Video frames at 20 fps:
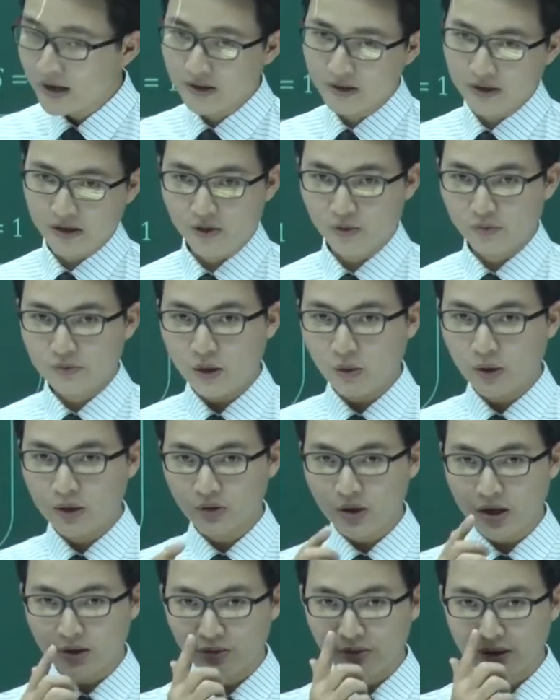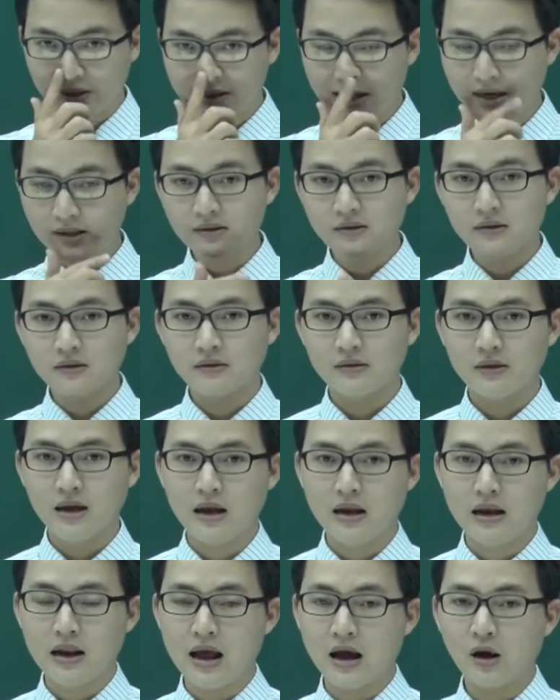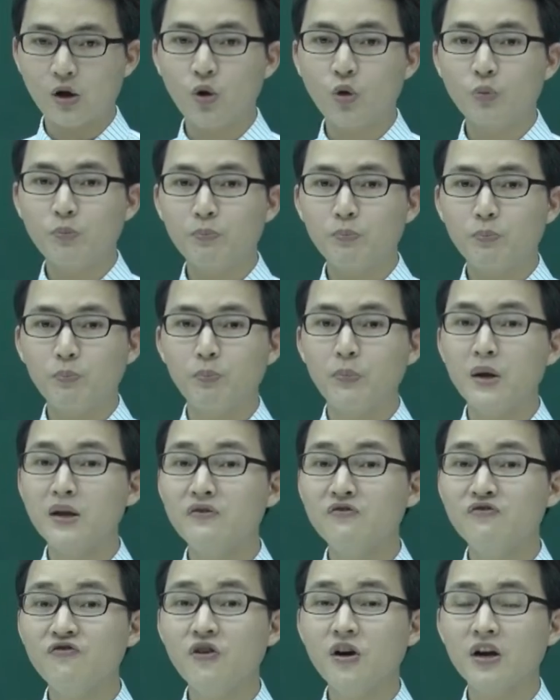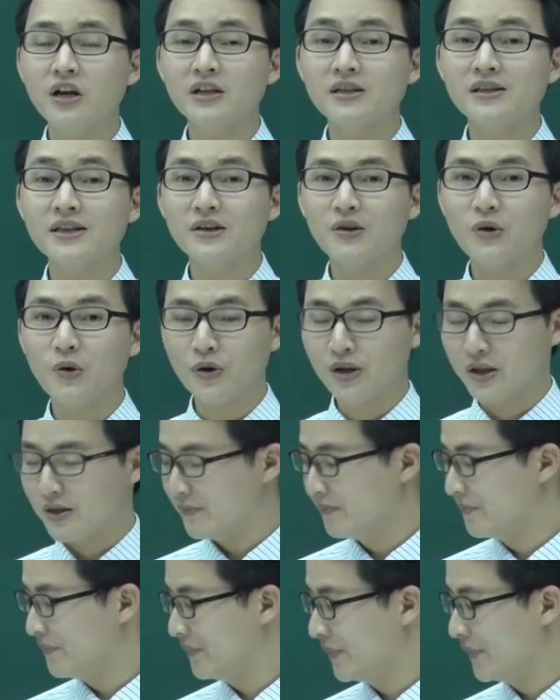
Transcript: x thì chúng ta hoàn toàn chúng ta tách được thành là cos bình phương x nhân cos x.